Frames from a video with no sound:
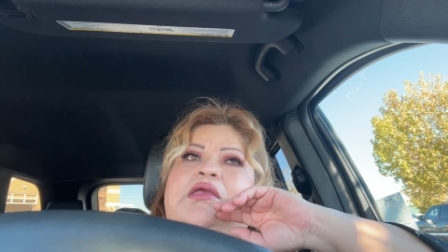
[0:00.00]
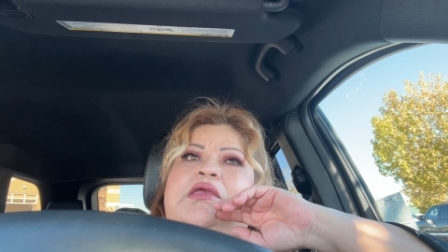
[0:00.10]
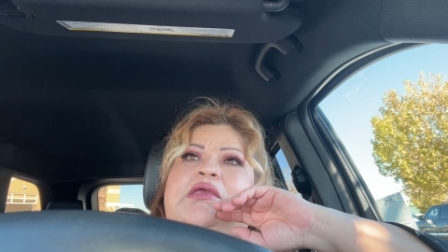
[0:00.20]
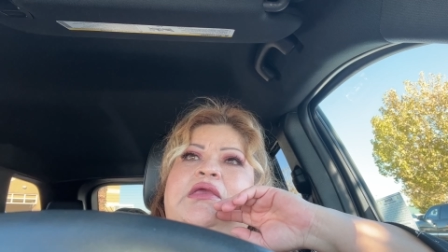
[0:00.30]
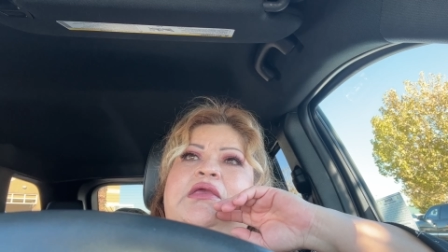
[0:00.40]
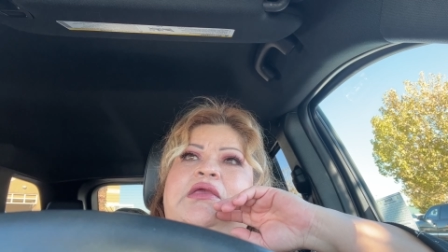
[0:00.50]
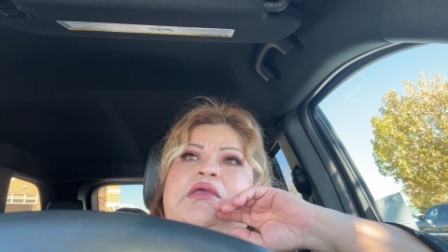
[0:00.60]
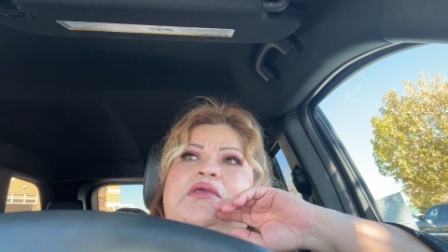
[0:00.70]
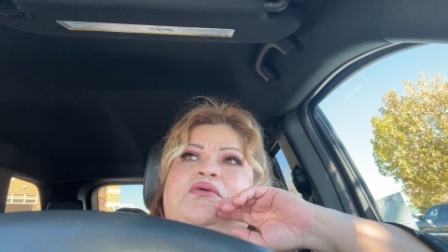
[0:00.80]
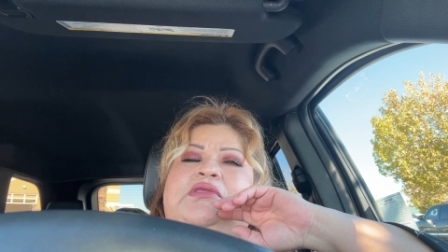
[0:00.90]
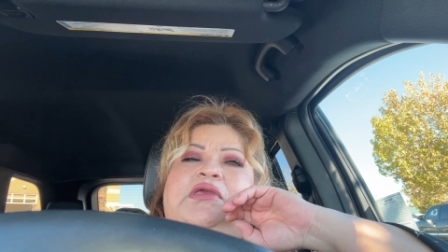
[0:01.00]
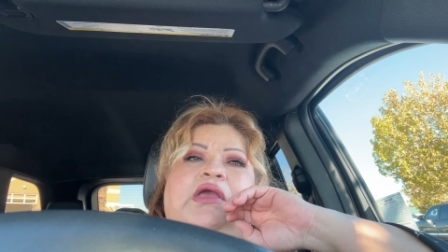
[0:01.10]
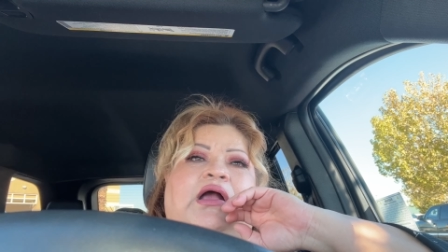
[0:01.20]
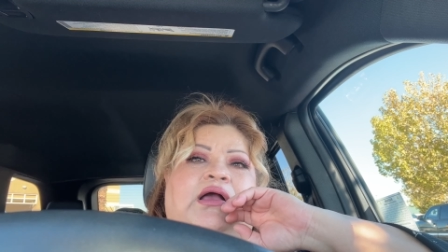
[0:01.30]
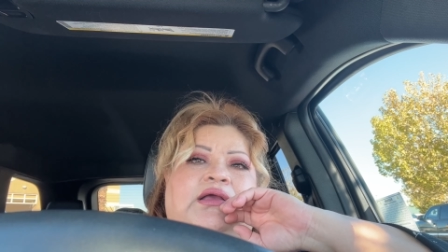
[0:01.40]
Y yo
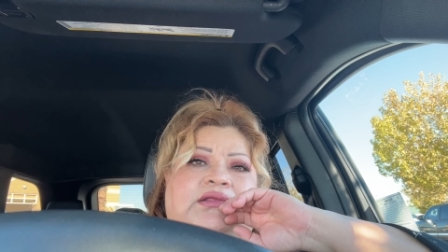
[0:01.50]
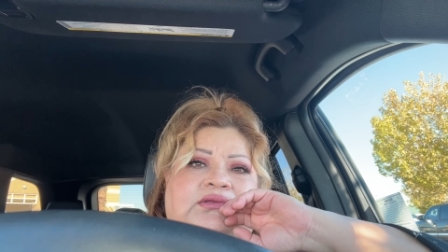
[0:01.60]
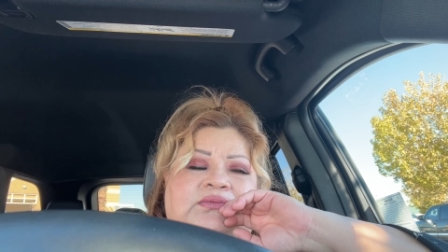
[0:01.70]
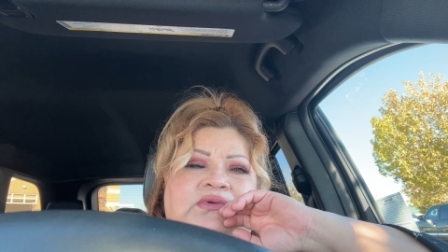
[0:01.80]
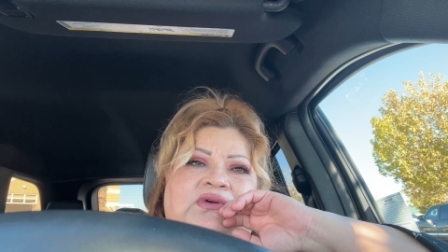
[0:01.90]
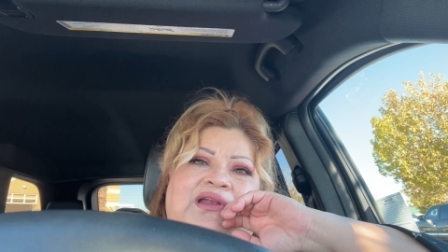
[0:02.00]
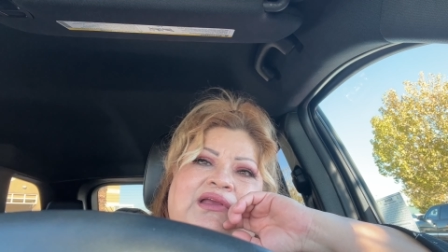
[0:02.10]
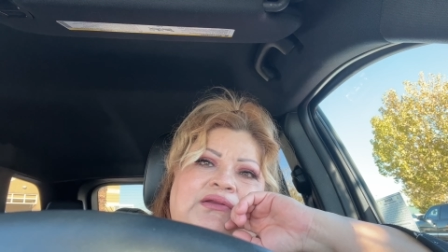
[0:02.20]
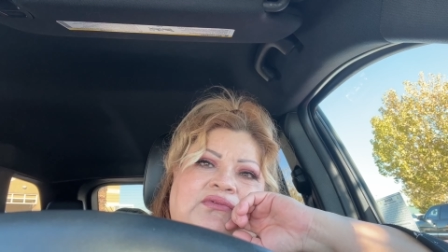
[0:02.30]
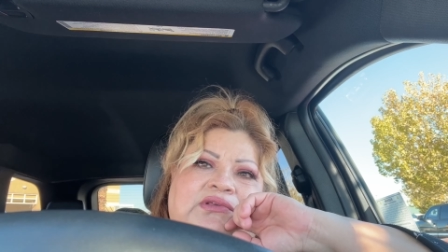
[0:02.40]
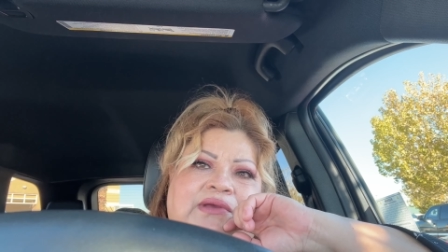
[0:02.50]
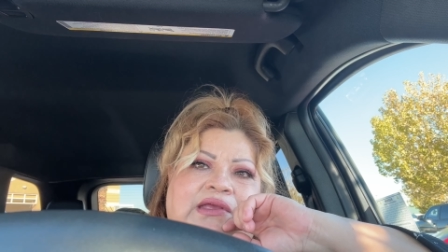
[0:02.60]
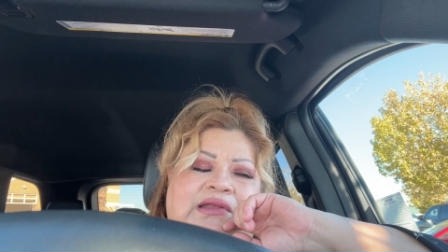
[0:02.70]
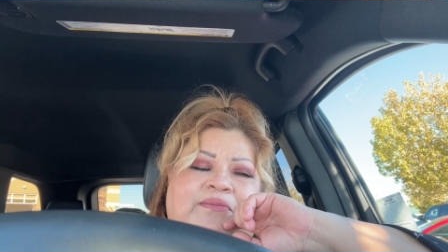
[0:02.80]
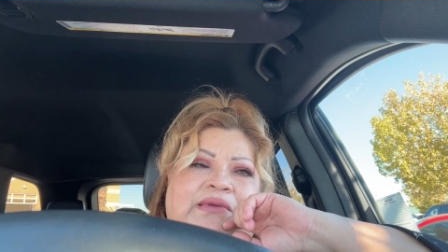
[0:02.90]
dije, ay Dios mío, ojalá que no se
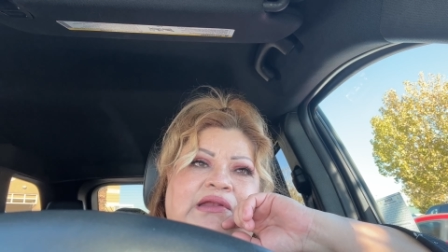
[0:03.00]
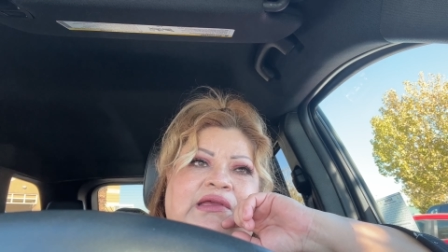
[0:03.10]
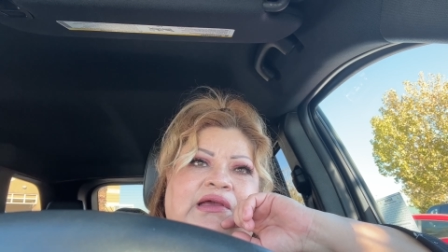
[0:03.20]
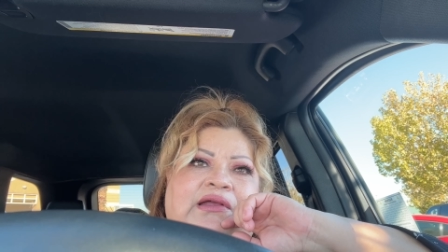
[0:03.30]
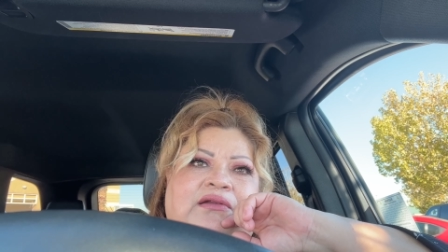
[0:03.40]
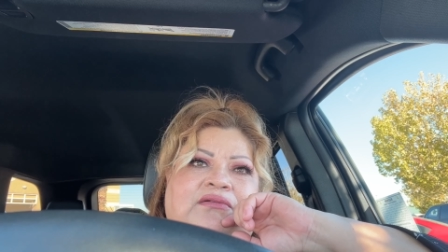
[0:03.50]
vayan a pelear.